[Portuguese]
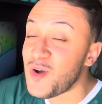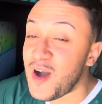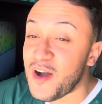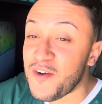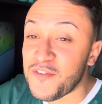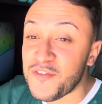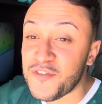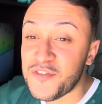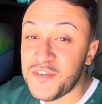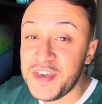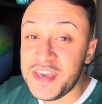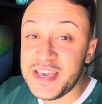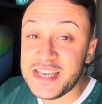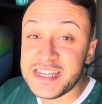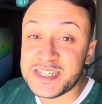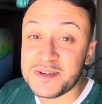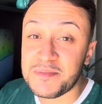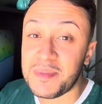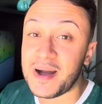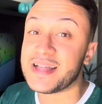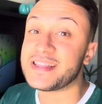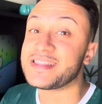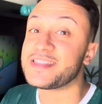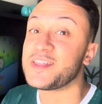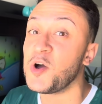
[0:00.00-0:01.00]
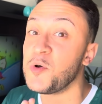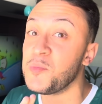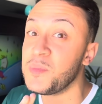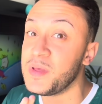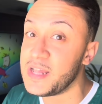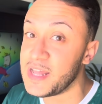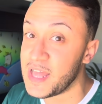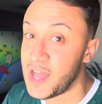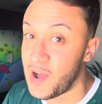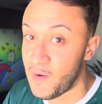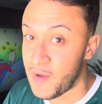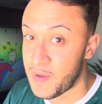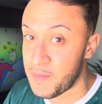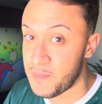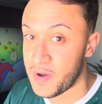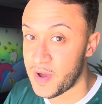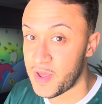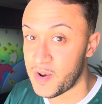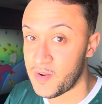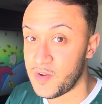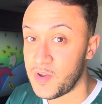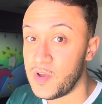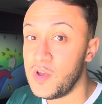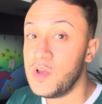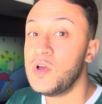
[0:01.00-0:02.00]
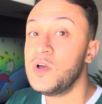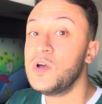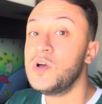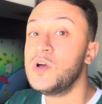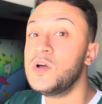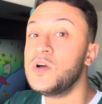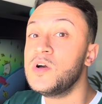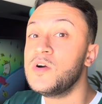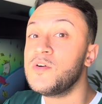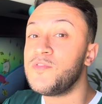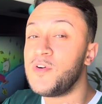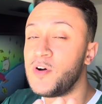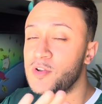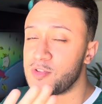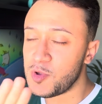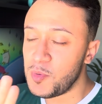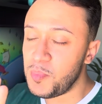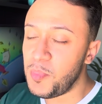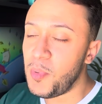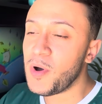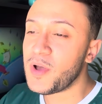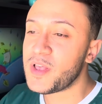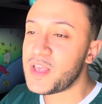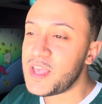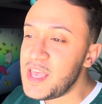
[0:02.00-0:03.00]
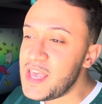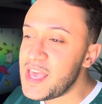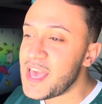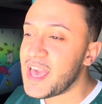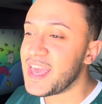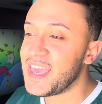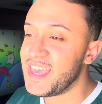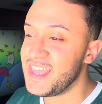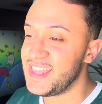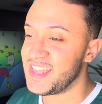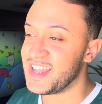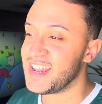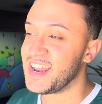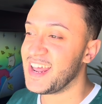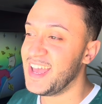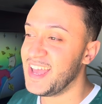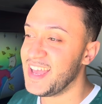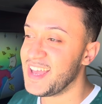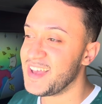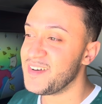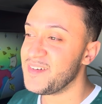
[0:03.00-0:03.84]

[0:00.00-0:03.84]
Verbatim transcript: afim de bater um milhão, hein, mano. Falta um pouquinho ainda, né?